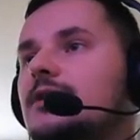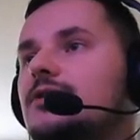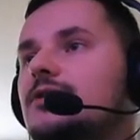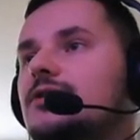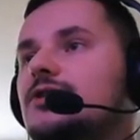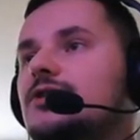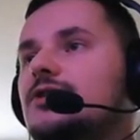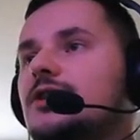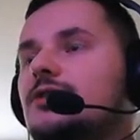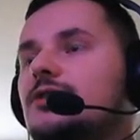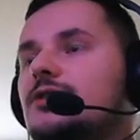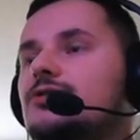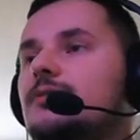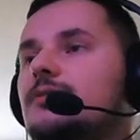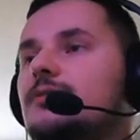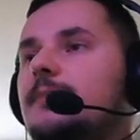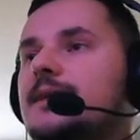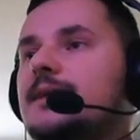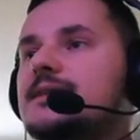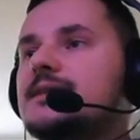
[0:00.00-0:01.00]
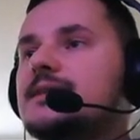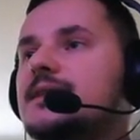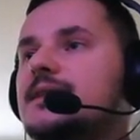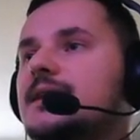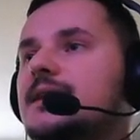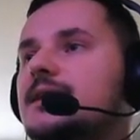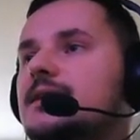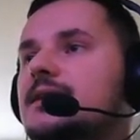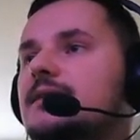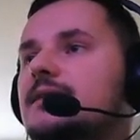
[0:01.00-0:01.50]
Jeżeli chodzi o
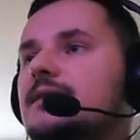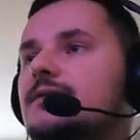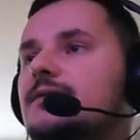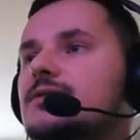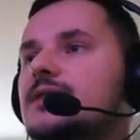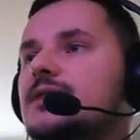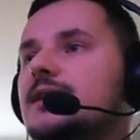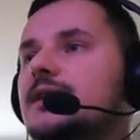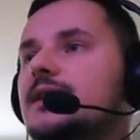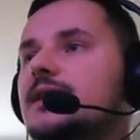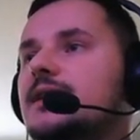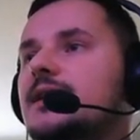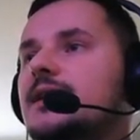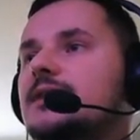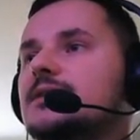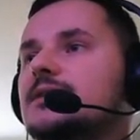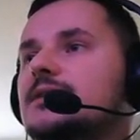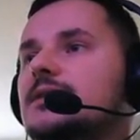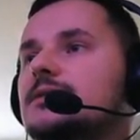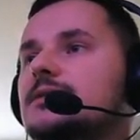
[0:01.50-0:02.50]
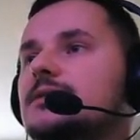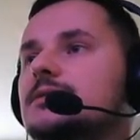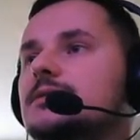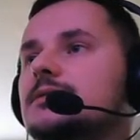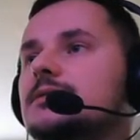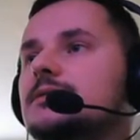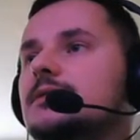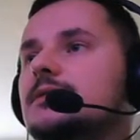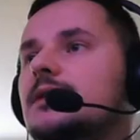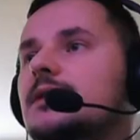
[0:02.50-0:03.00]
pasek, e, wiązanie
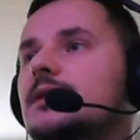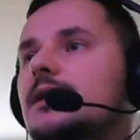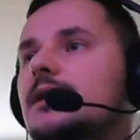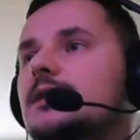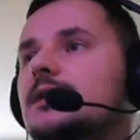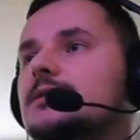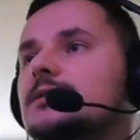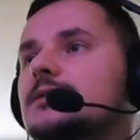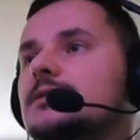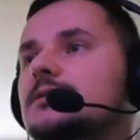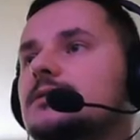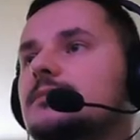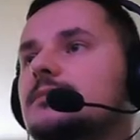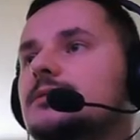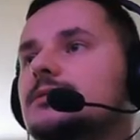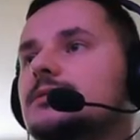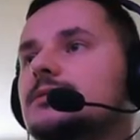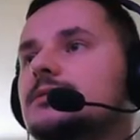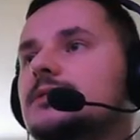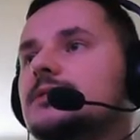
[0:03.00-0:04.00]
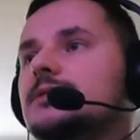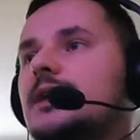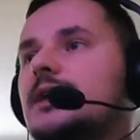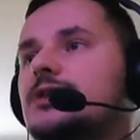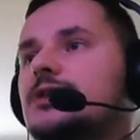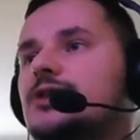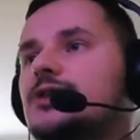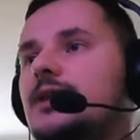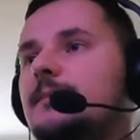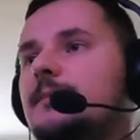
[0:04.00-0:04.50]

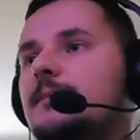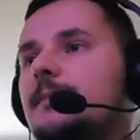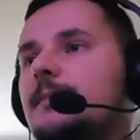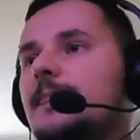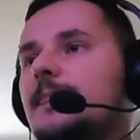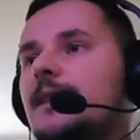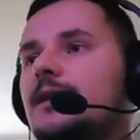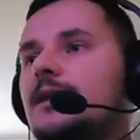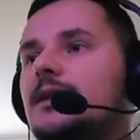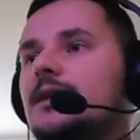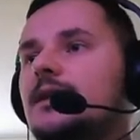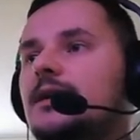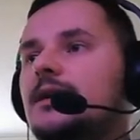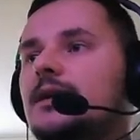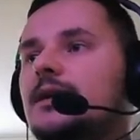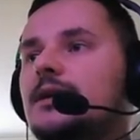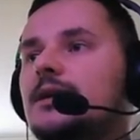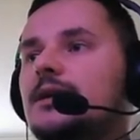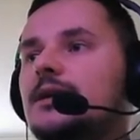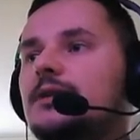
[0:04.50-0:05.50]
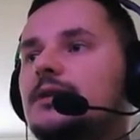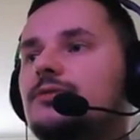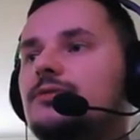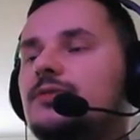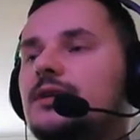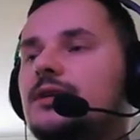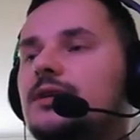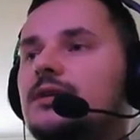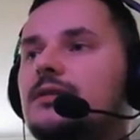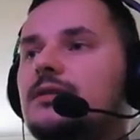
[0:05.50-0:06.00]
Herbrasza. I
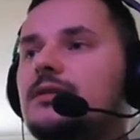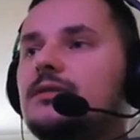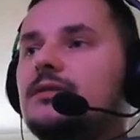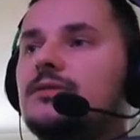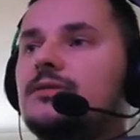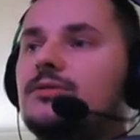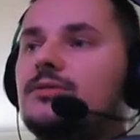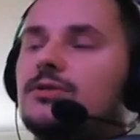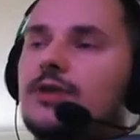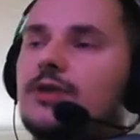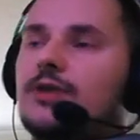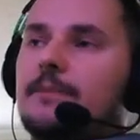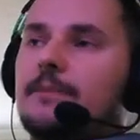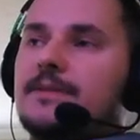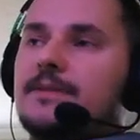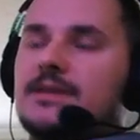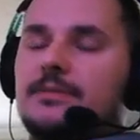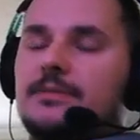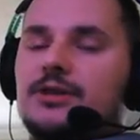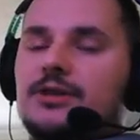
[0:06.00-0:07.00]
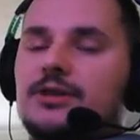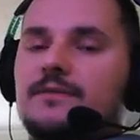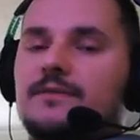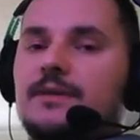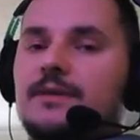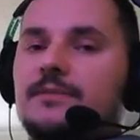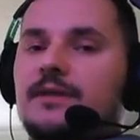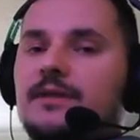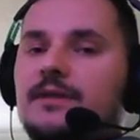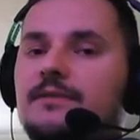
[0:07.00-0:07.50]
tutaj ten pasek będzie
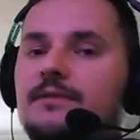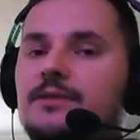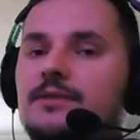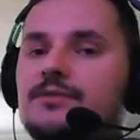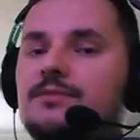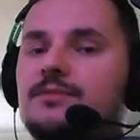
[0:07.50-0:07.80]
wam dawał